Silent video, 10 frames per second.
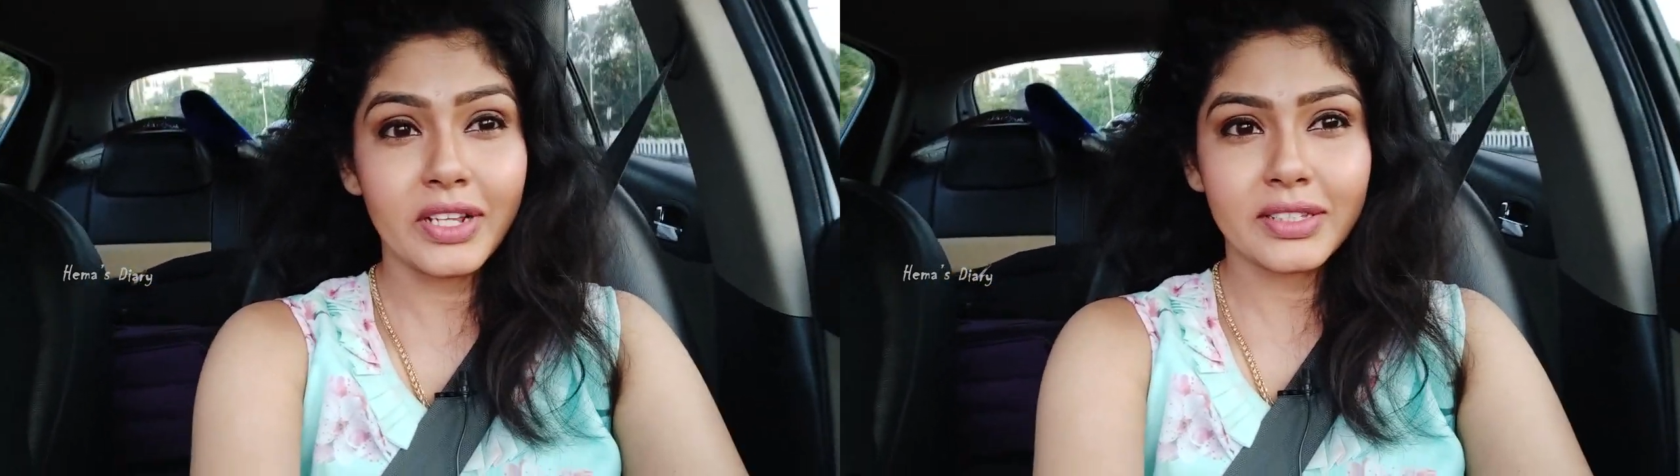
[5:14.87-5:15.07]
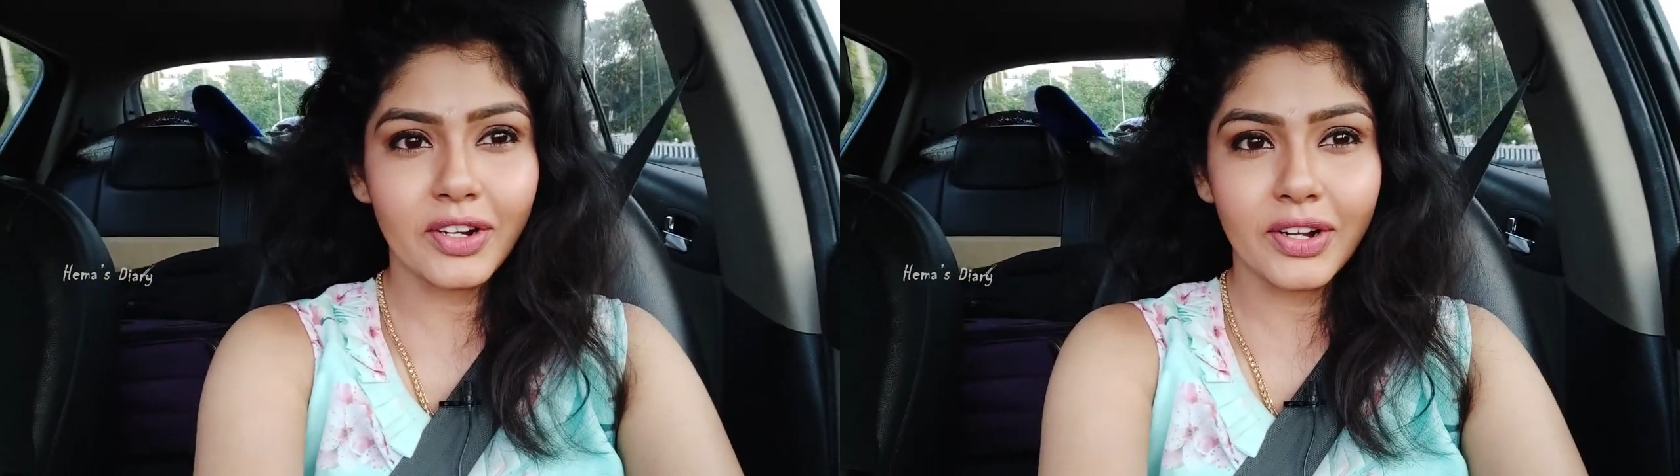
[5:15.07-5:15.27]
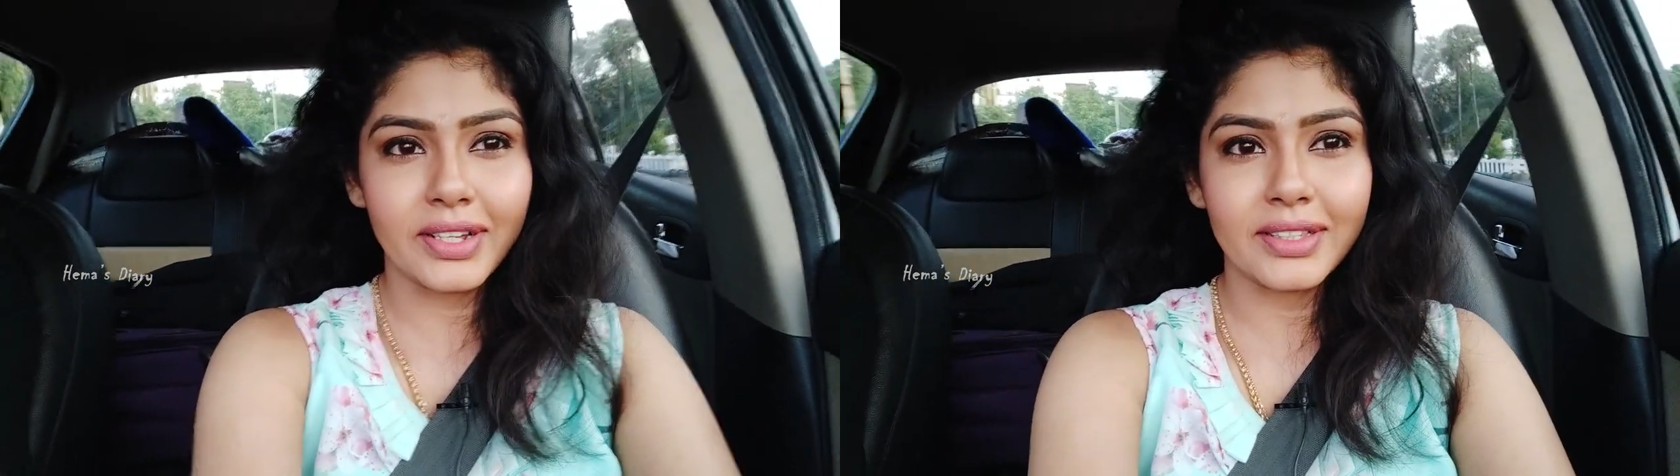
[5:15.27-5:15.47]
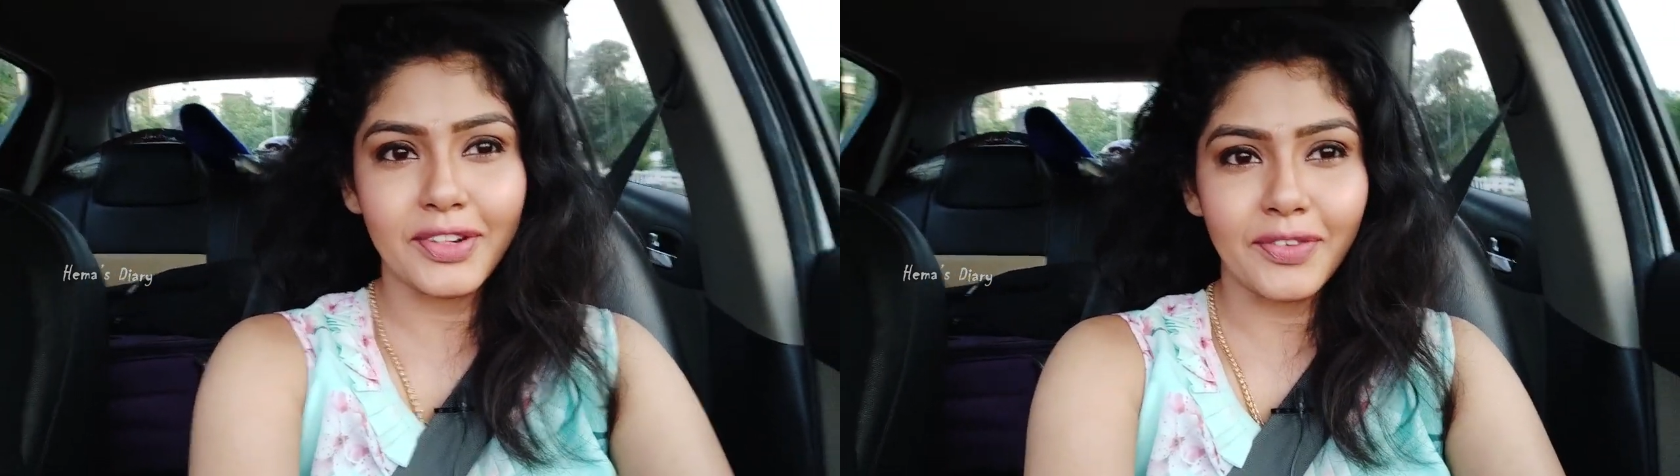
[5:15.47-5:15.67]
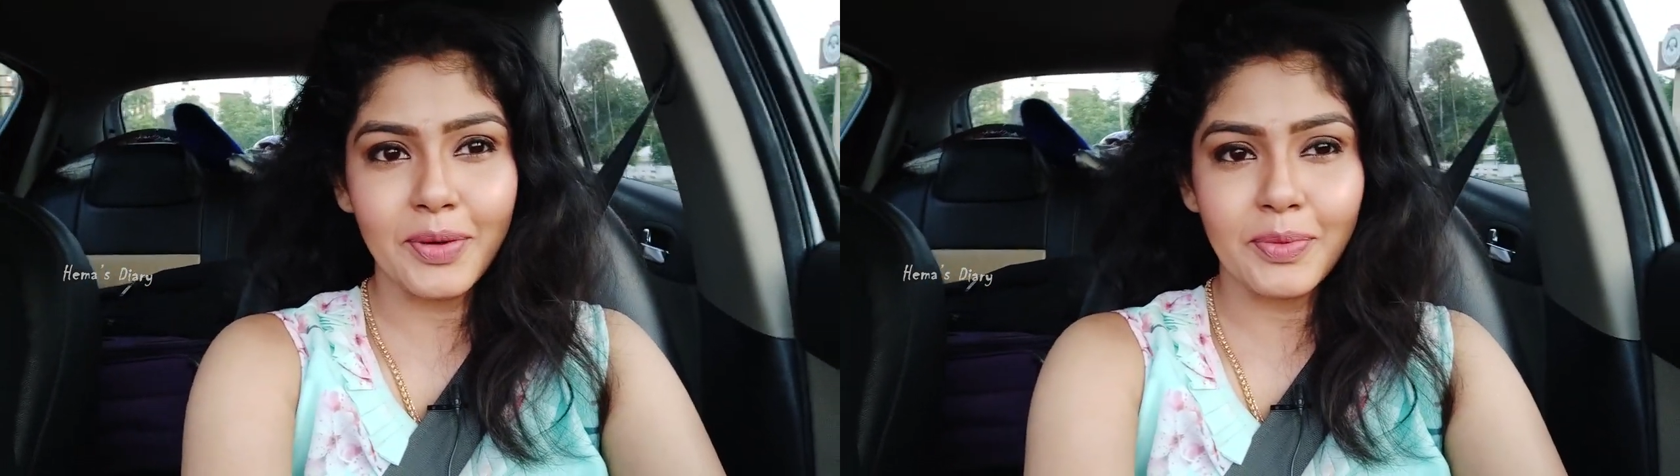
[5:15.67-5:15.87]
ரெசார்ட் இருக்குது
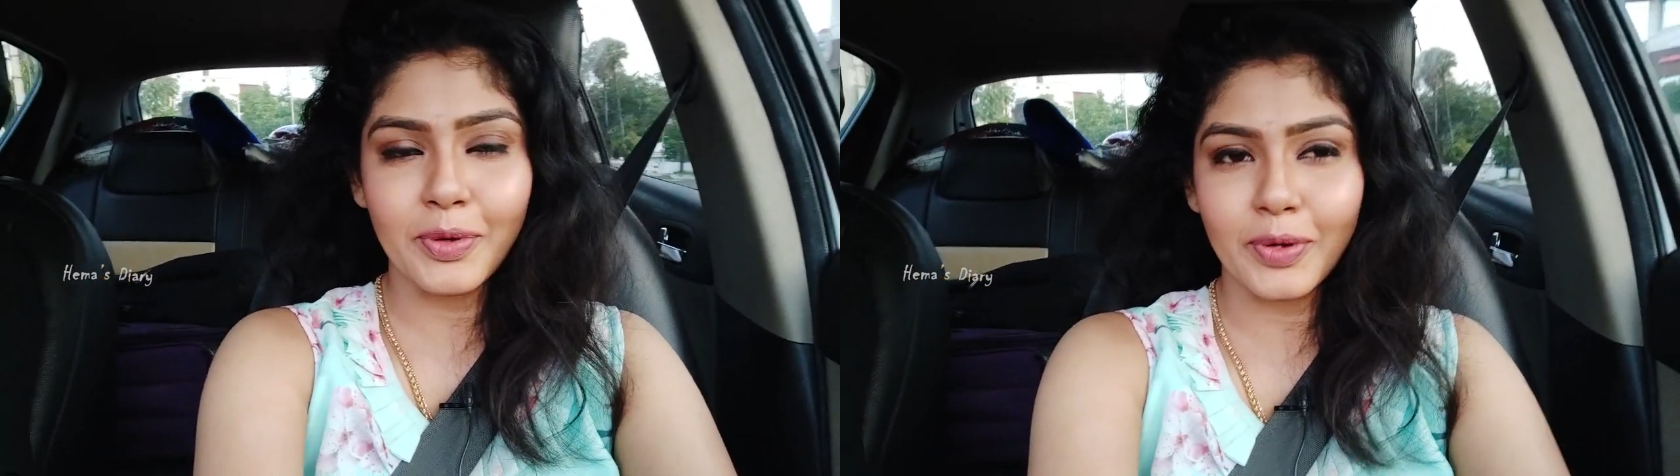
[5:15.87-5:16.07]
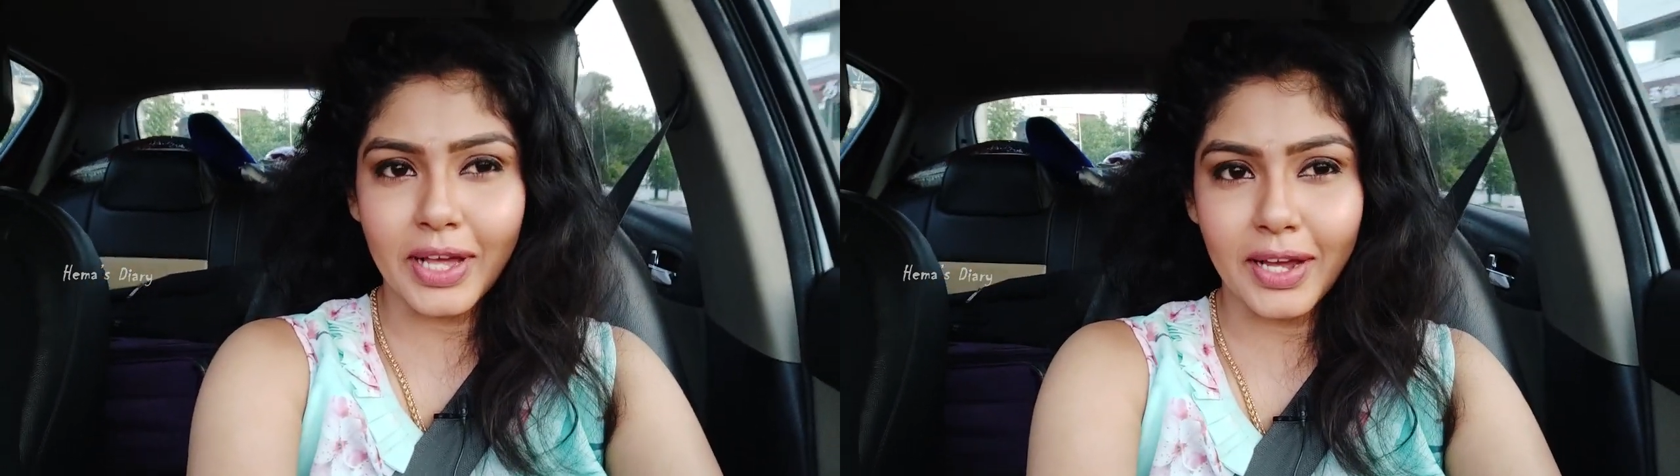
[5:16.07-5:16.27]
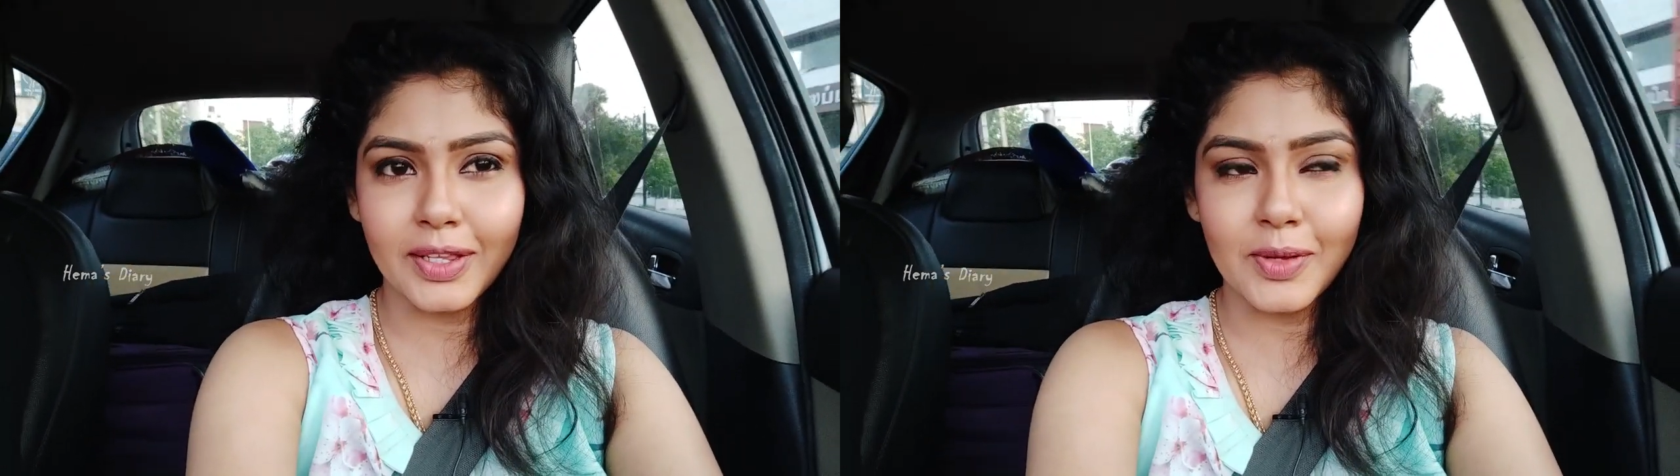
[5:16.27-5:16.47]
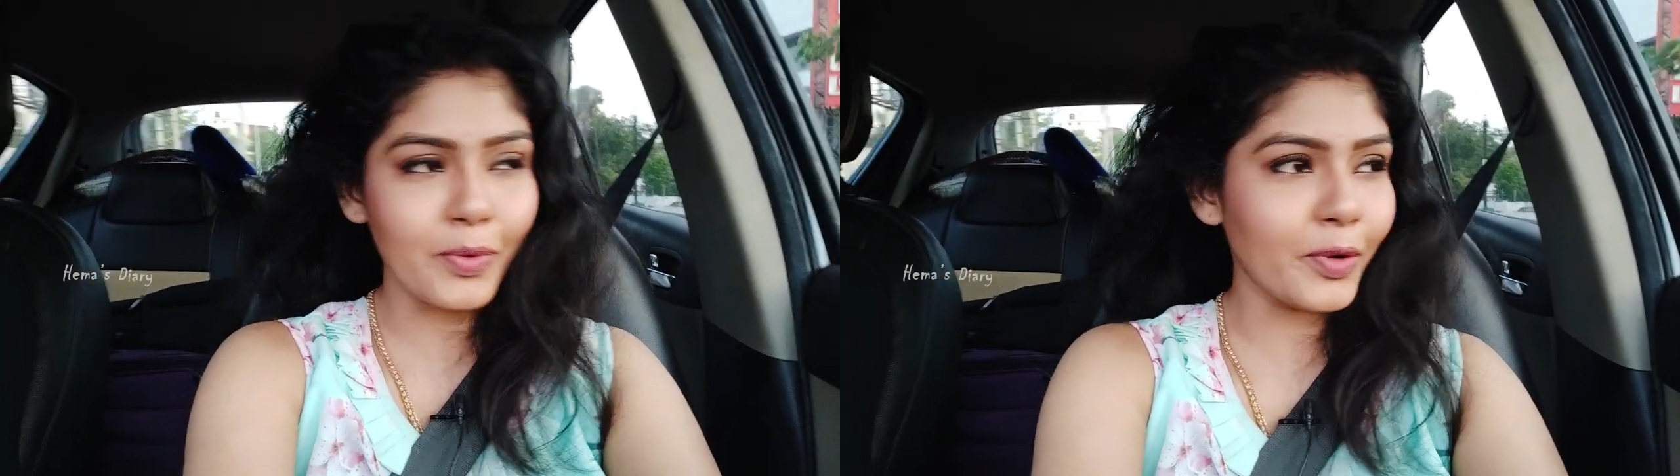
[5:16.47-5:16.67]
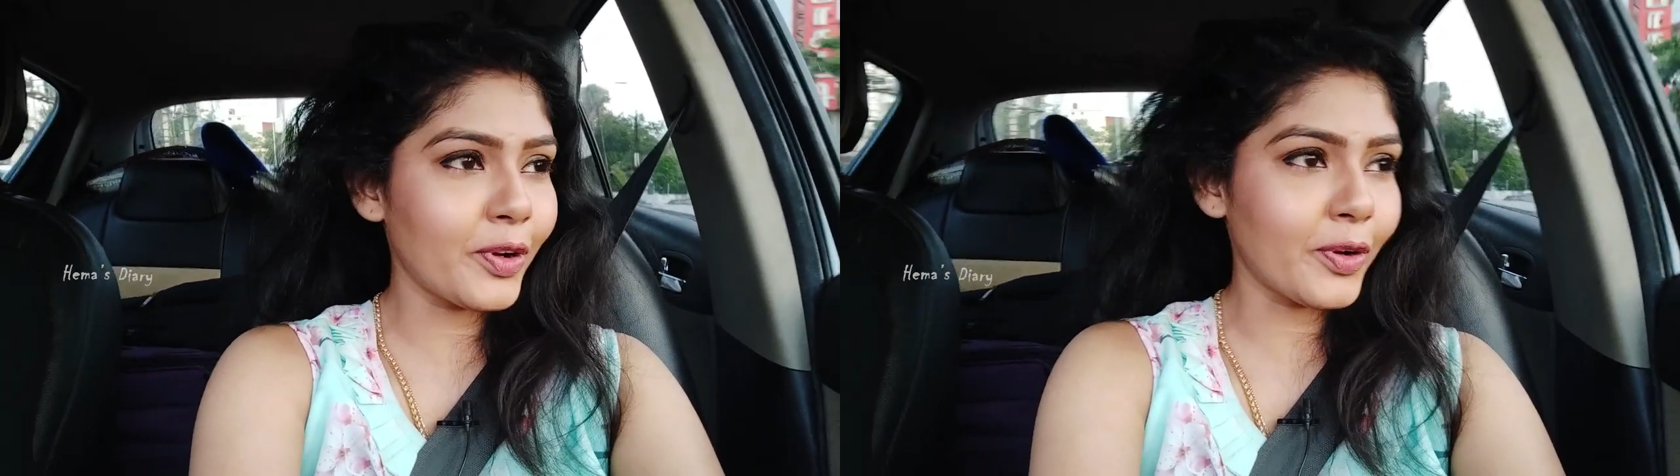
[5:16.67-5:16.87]
திருவான்மியூரில் அங்கே தான்
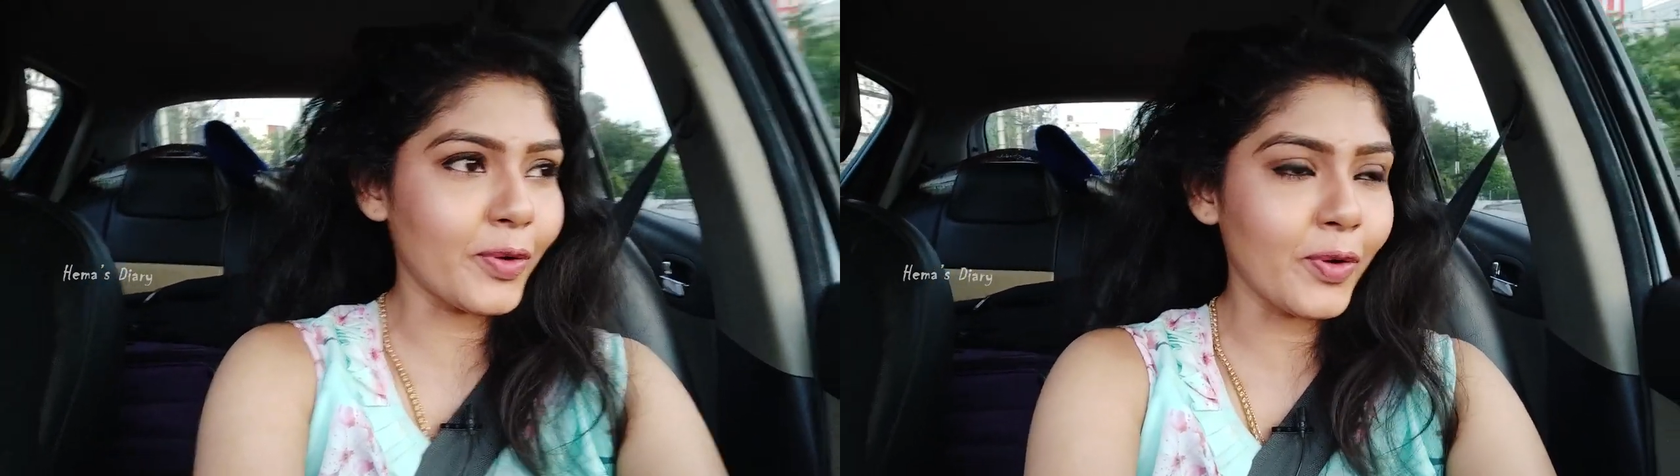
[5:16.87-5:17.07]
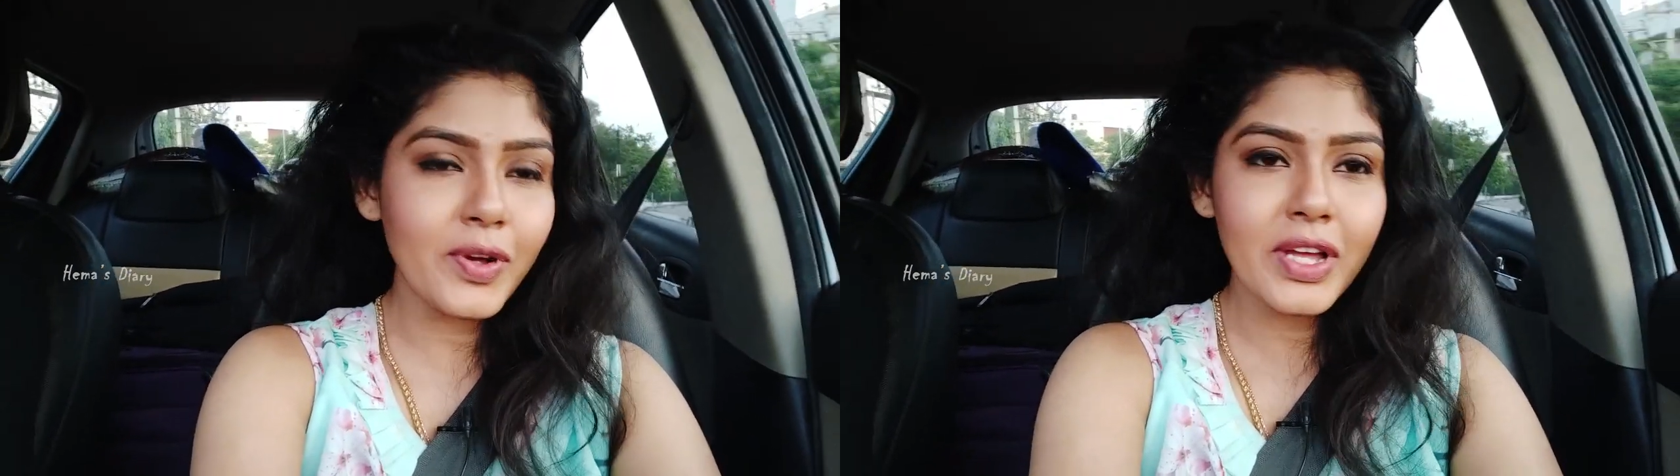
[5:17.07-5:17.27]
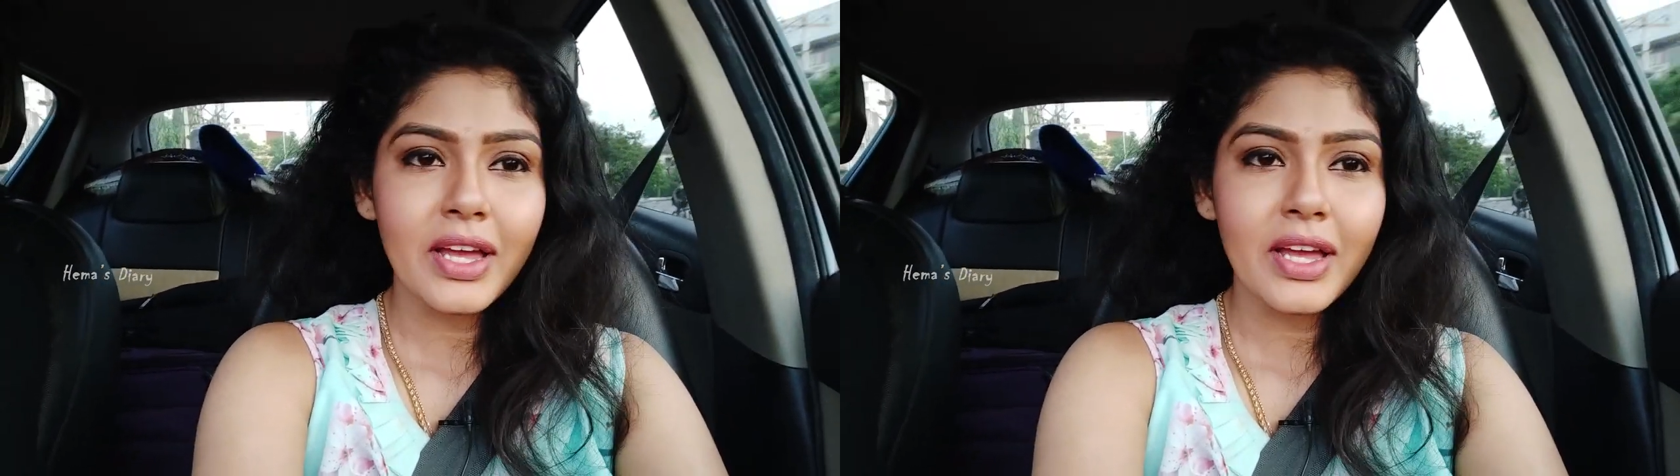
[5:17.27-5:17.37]
போயிட்டுருக்கோம்